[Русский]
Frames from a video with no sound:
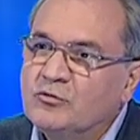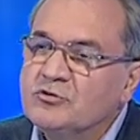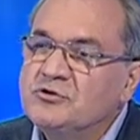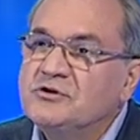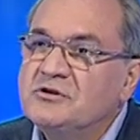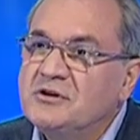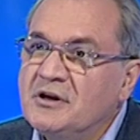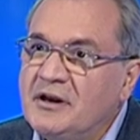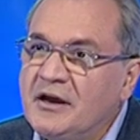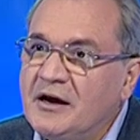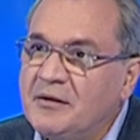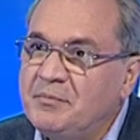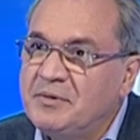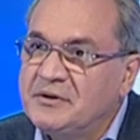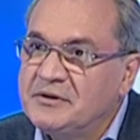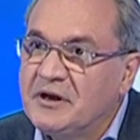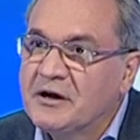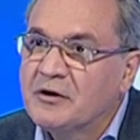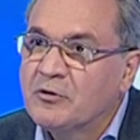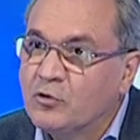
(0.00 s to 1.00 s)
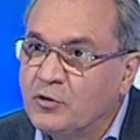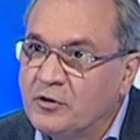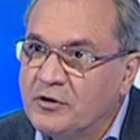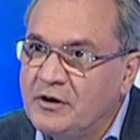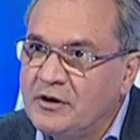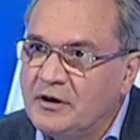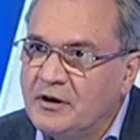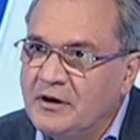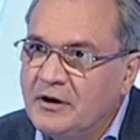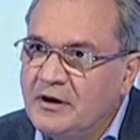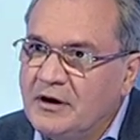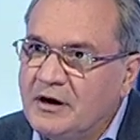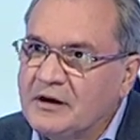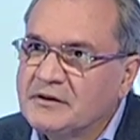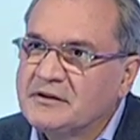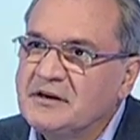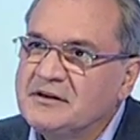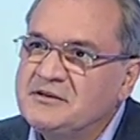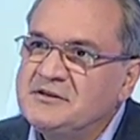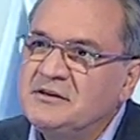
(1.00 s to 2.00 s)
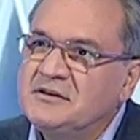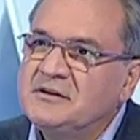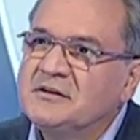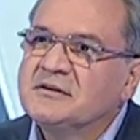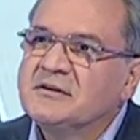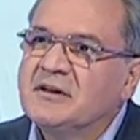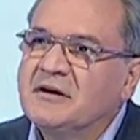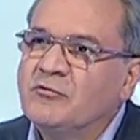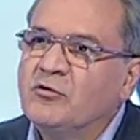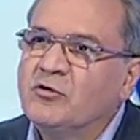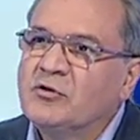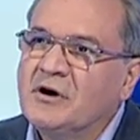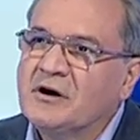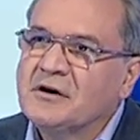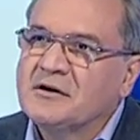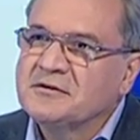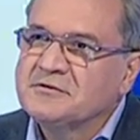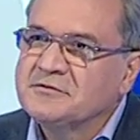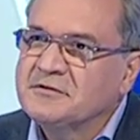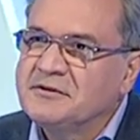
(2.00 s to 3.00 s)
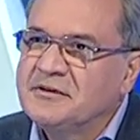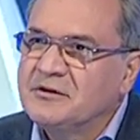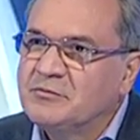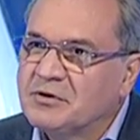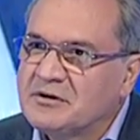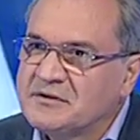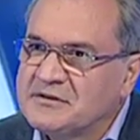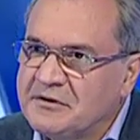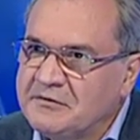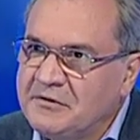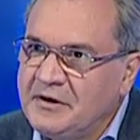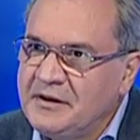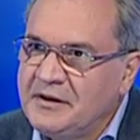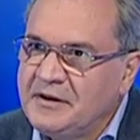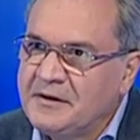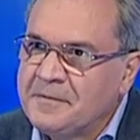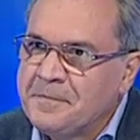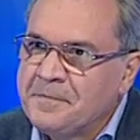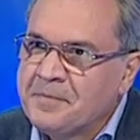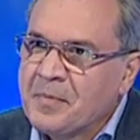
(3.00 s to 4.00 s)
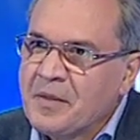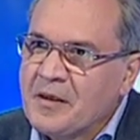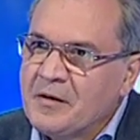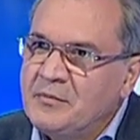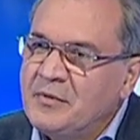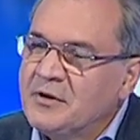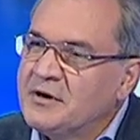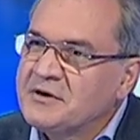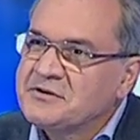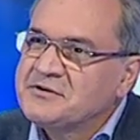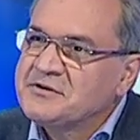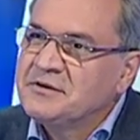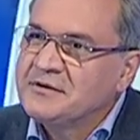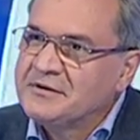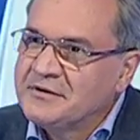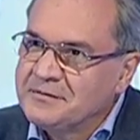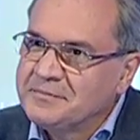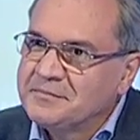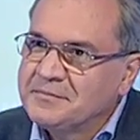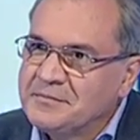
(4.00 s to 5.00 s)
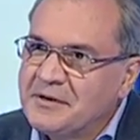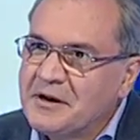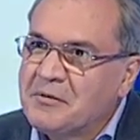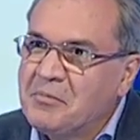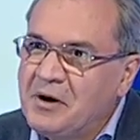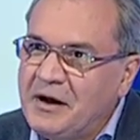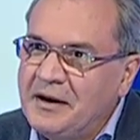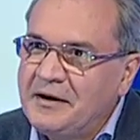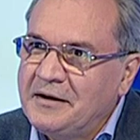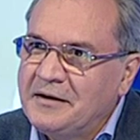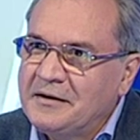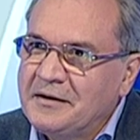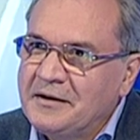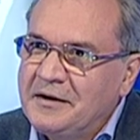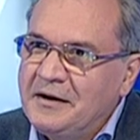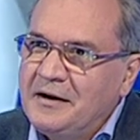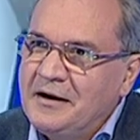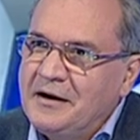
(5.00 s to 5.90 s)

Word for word: учителя педагогии – относительно того, как развивать образование, мне кажется, это нормально.